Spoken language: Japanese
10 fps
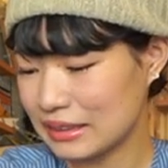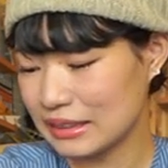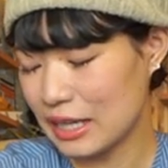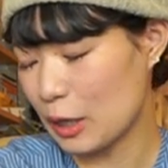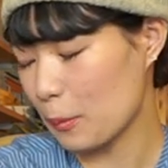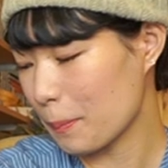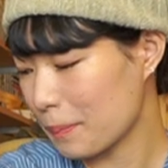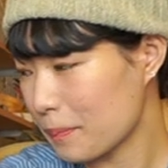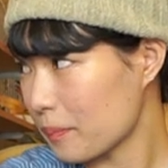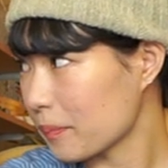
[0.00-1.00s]
じゃあ
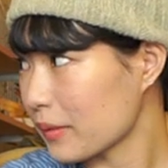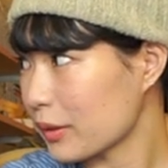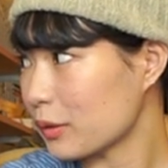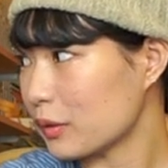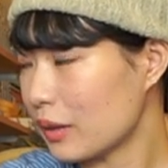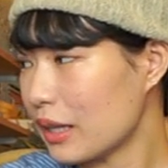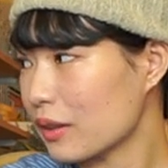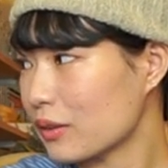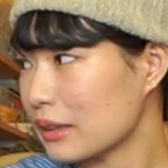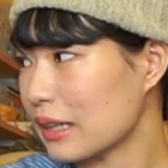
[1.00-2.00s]
今日は
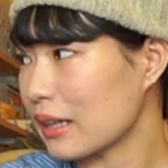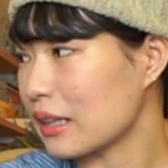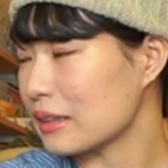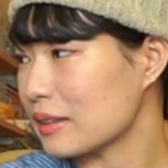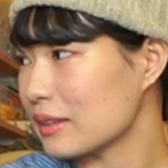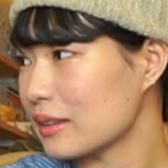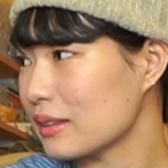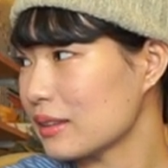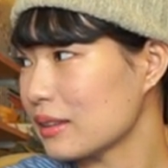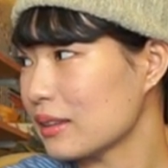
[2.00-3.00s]
こんな感
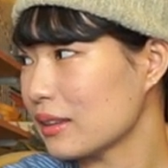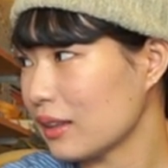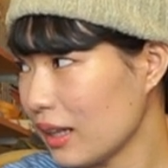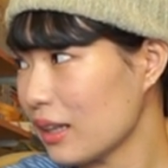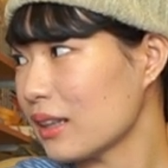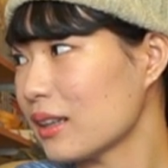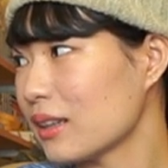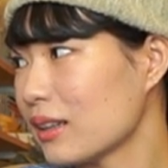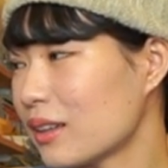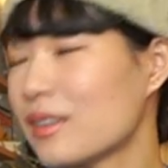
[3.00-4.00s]
じで
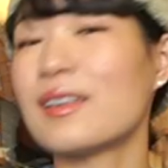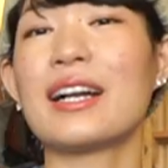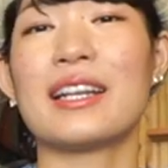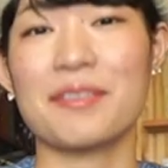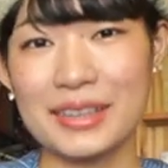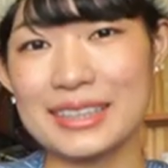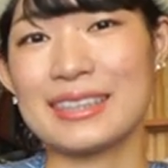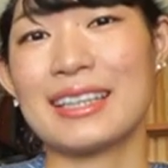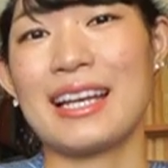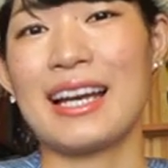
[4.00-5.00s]
終わります。
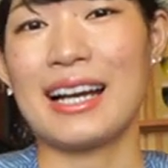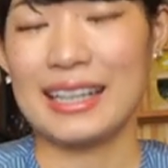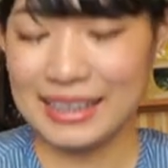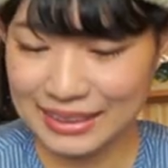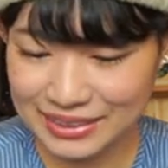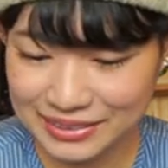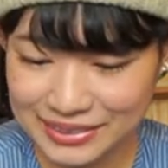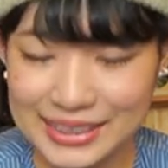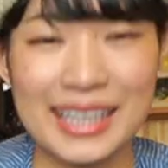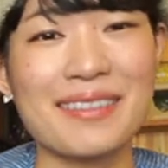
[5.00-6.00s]
ありがとう
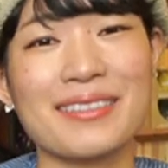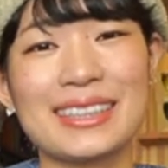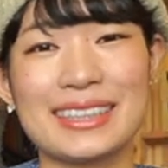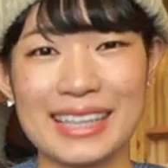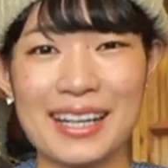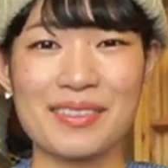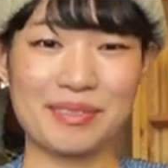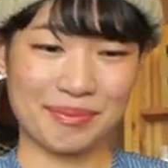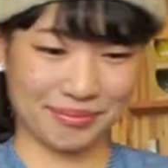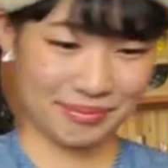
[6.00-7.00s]
ございまし
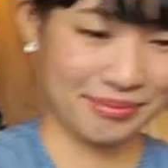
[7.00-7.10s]
た。